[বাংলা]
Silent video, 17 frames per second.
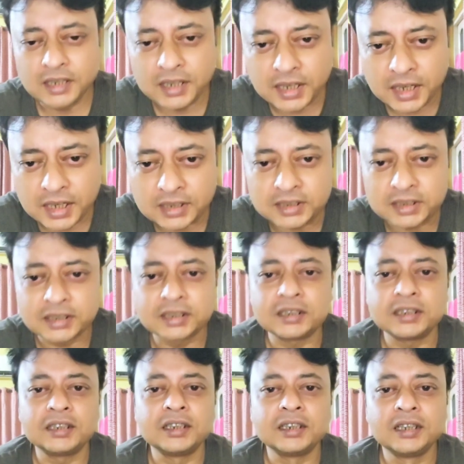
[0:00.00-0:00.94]
ঠিক আছে
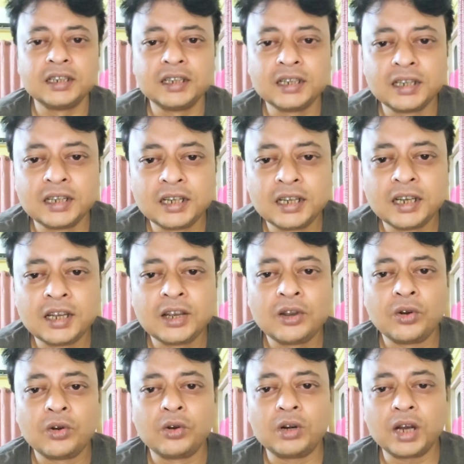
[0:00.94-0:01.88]

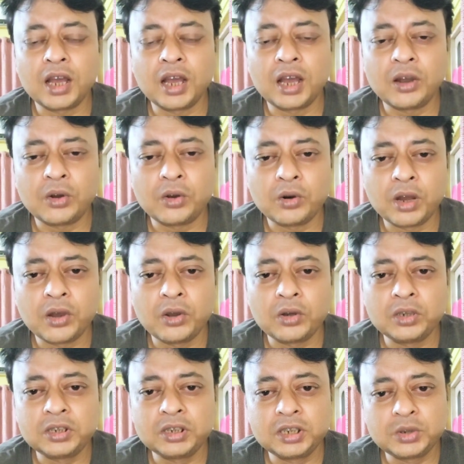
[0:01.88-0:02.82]
ওটা ওরা
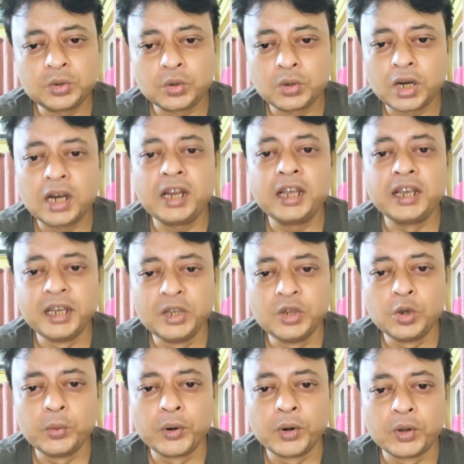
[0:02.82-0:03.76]
হচ্ছে টোটালি
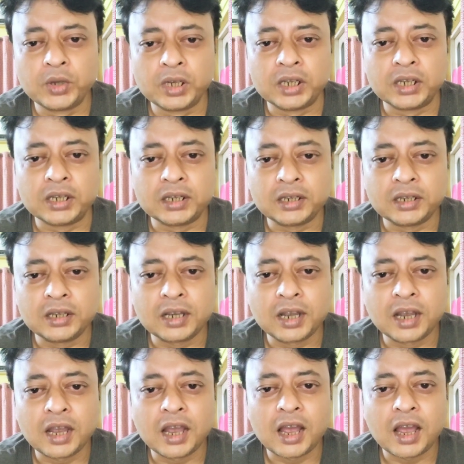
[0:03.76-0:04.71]
হিন্দু বিরোধী
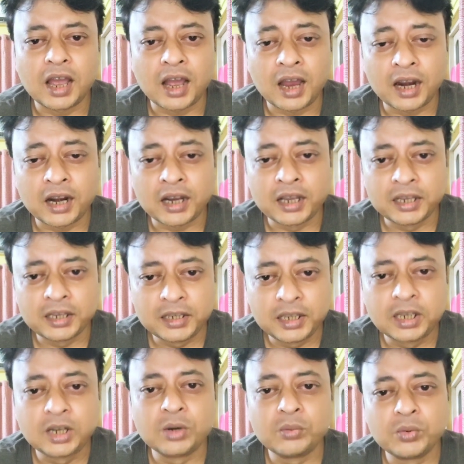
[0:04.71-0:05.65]
আর এই
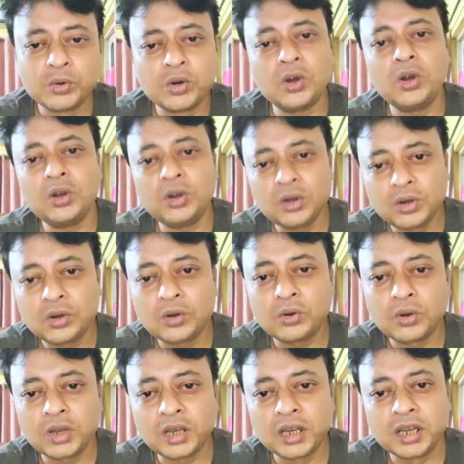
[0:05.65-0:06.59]
তৃণমূলও
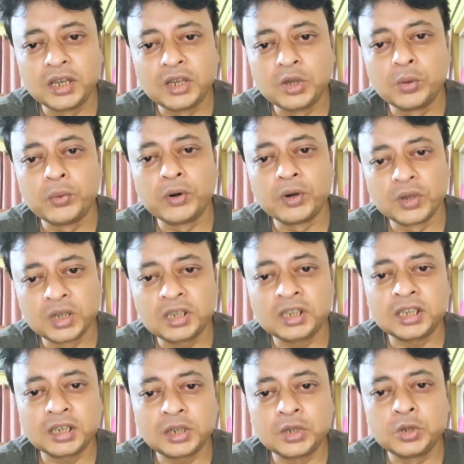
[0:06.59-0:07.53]
ওই হিন্দু
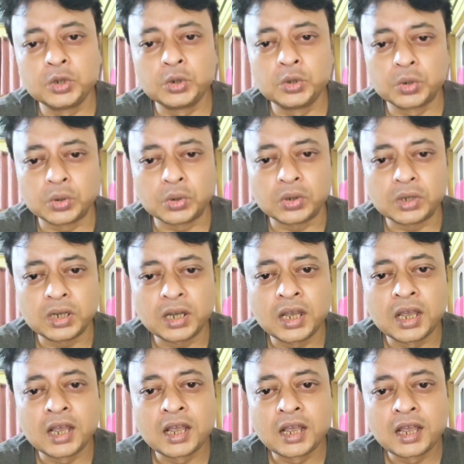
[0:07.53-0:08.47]
বিরোধীর সাথে যুক্ত
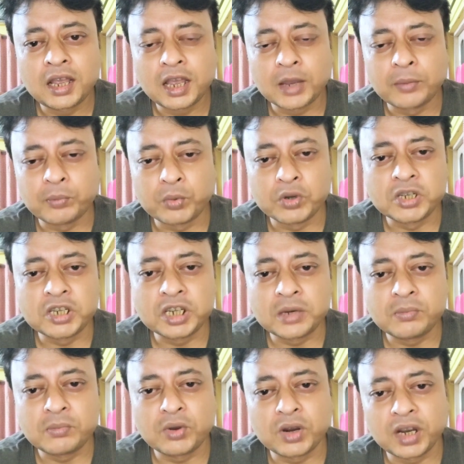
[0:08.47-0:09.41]
এই
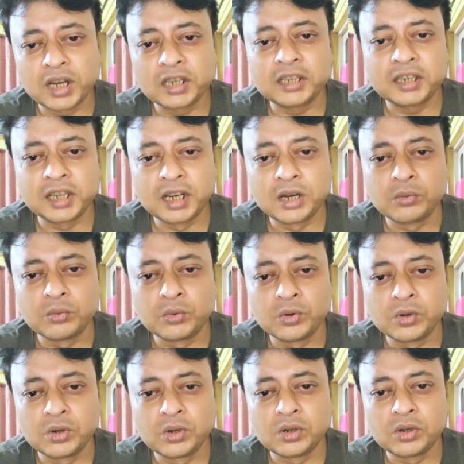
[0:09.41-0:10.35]
পশ্চিমবঙ্গের
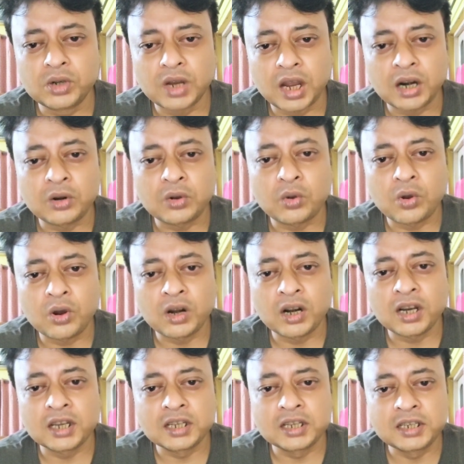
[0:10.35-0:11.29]
তৃণমূল আর
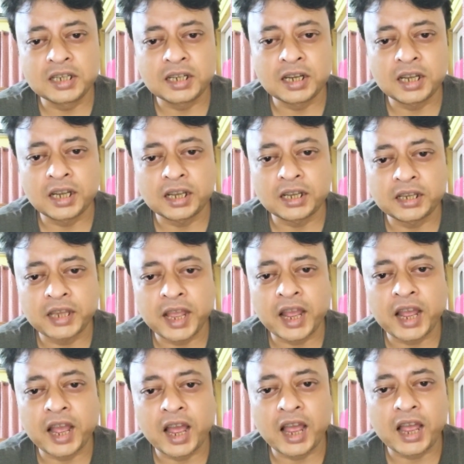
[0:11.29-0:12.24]
কংগ্রেস যেটা
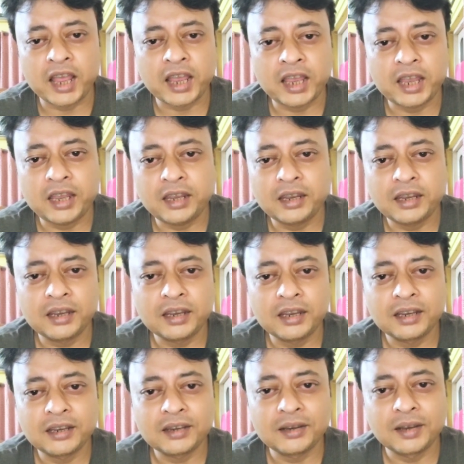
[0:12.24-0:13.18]
দেখায়
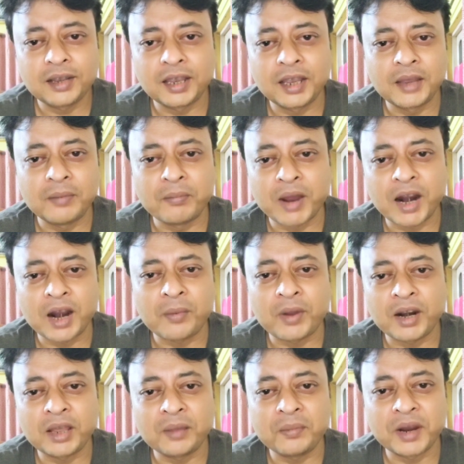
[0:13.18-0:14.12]
এই
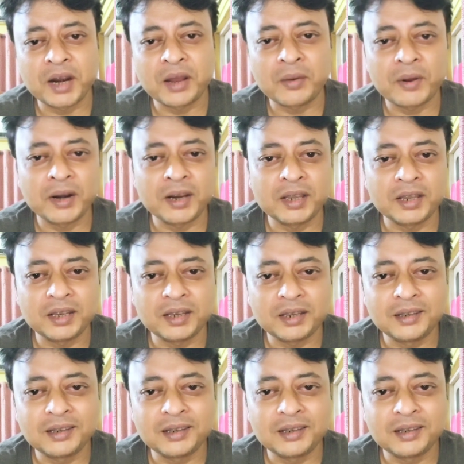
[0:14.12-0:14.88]
মারামারি মারামারি